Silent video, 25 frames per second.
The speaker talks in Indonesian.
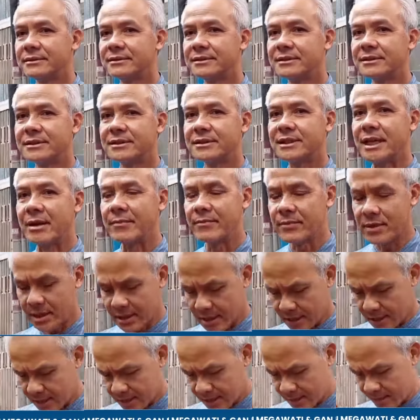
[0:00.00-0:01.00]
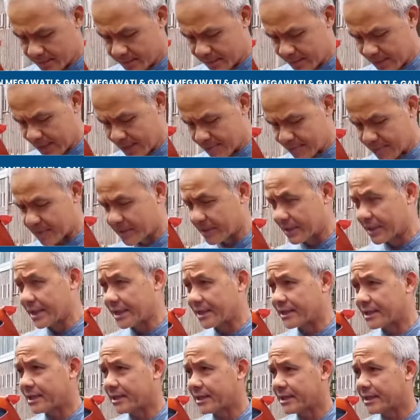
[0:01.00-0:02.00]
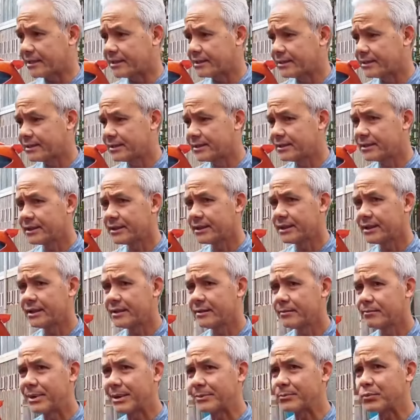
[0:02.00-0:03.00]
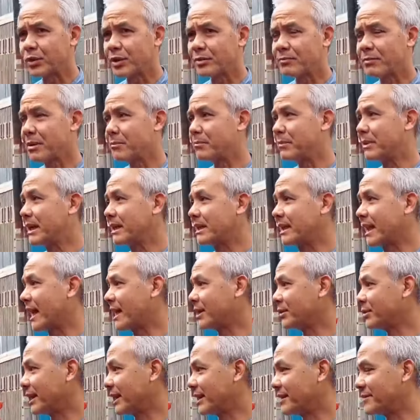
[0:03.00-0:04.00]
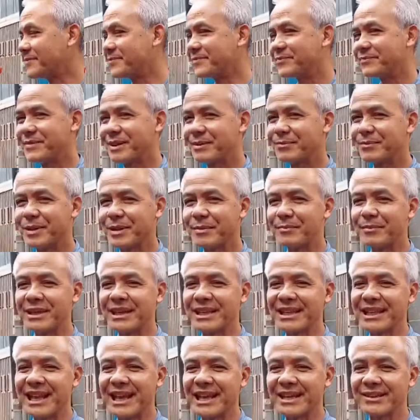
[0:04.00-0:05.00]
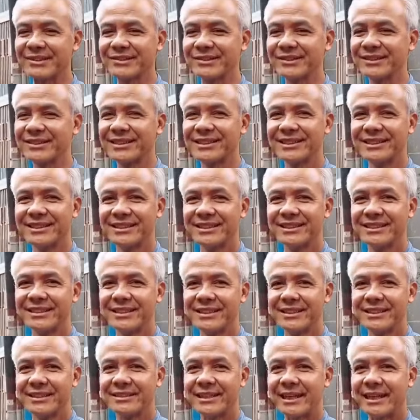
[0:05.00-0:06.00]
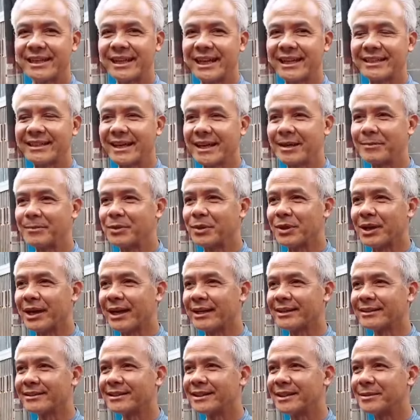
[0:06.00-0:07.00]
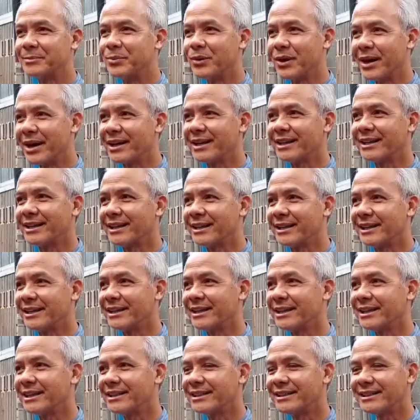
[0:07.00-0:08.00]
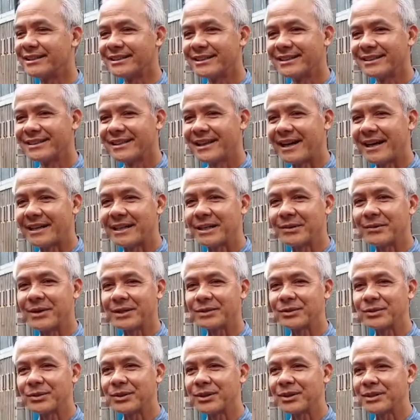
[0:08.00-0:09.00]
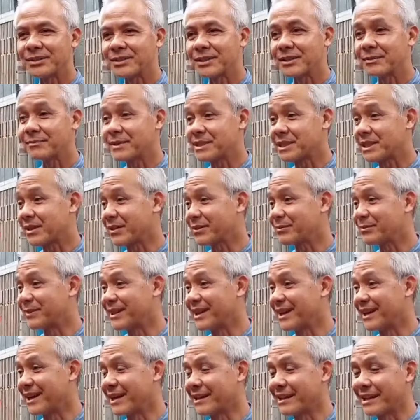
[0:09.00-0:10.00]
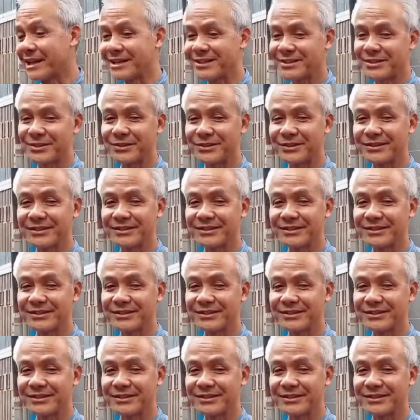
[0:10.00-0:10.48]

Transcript: Jamnya tadi jam berapa? Ya? Kira-kira 45 menit lalu lah. Hmm. 45 menit lalu saya datang kebetulan ibu hari ini ada waktu kosong pesawat mendarat langsung